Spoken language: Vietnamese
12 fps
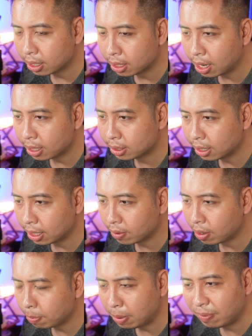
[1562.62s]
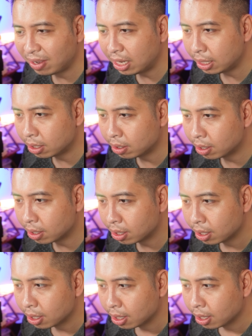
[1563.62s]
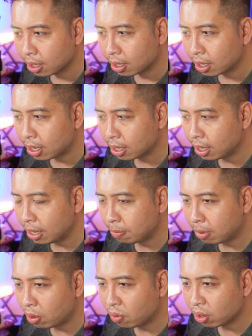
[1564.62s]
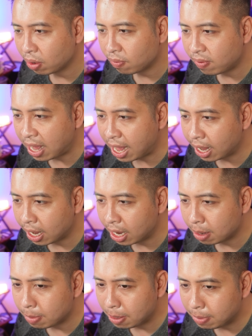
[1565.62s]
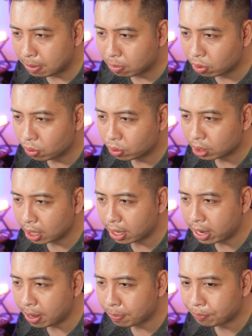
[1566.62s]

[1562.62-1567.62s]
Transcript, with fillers: rất là xịn hoặc PVD thường ờ, lên màu kiểu vàng hay là baby blue rất là đẹp